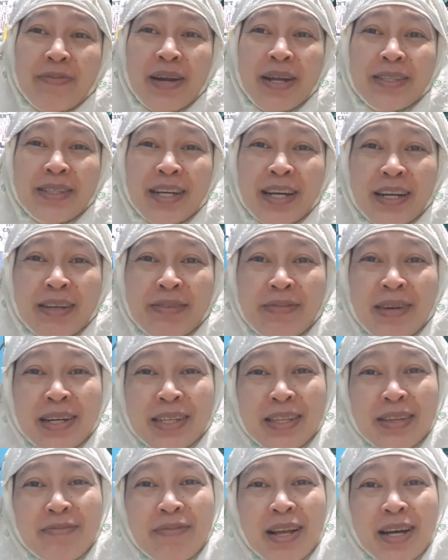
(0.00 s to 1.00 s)
Berantakan
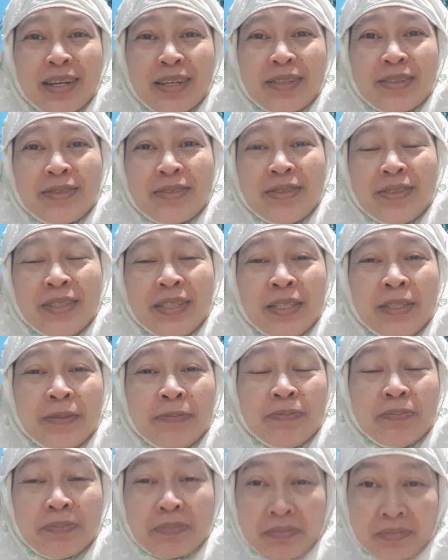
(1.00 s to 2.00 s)
banget di belakangku.
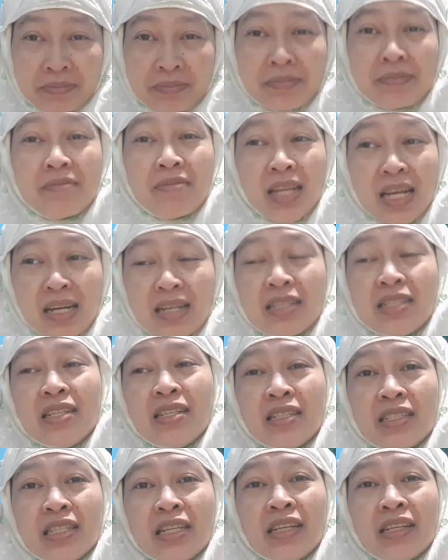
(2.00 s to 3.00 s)

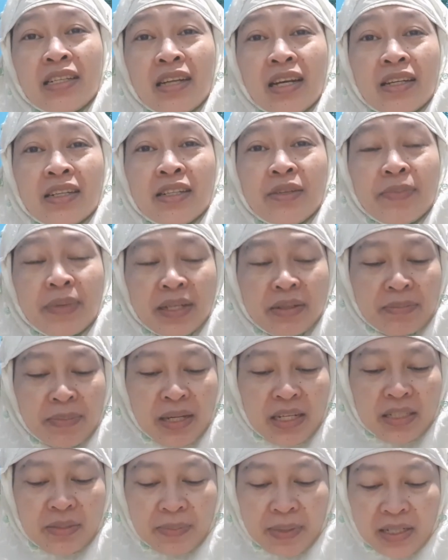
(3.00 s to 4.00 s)
Rencana saya hari ini pengen
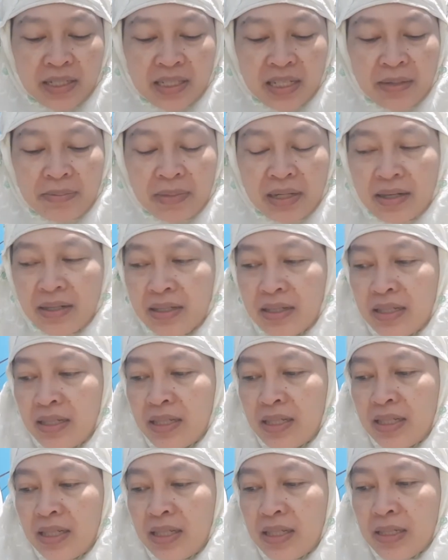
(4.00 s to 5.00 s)
beres-beres kamar.
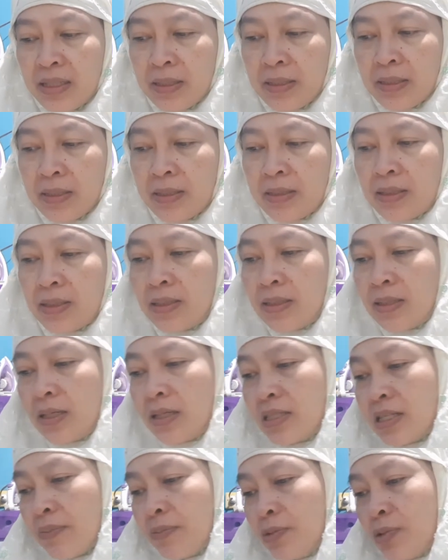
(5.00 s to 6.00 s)
Ah,
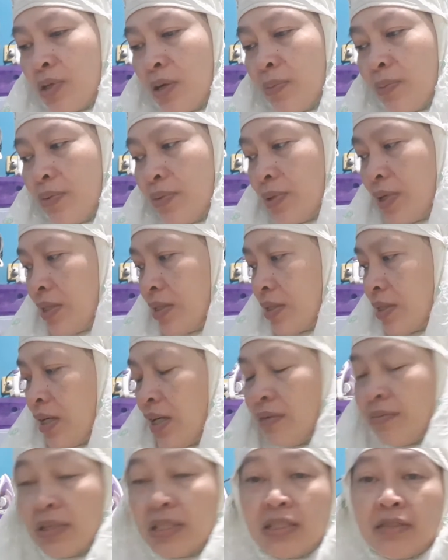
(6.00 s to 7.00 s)
sapu-sapu dan
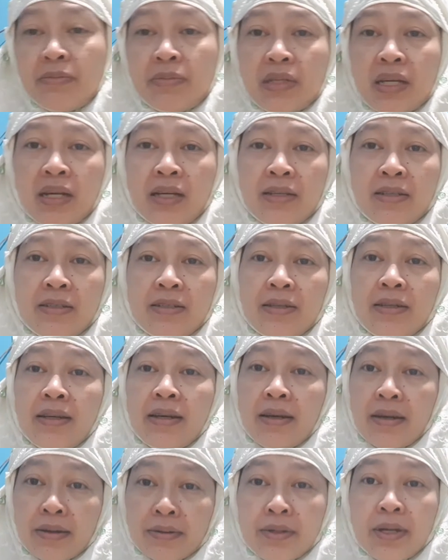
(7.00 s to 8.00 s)
segala macamnya.
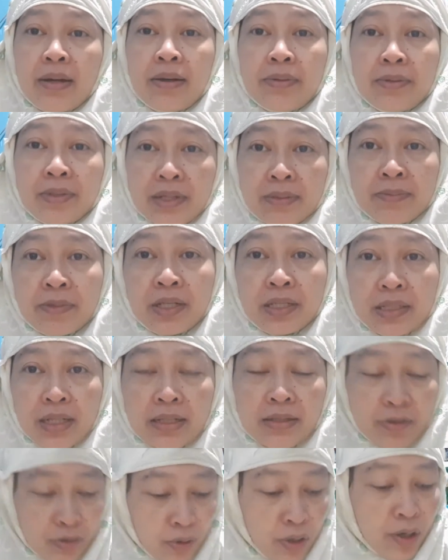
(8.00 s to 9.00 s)
Udah, udah mulai
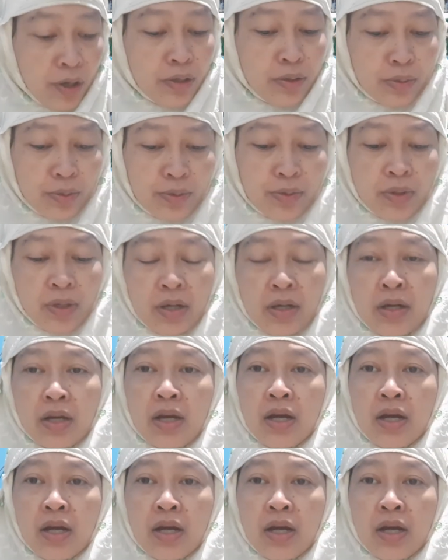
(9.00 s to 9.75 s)
saya sehat, udah.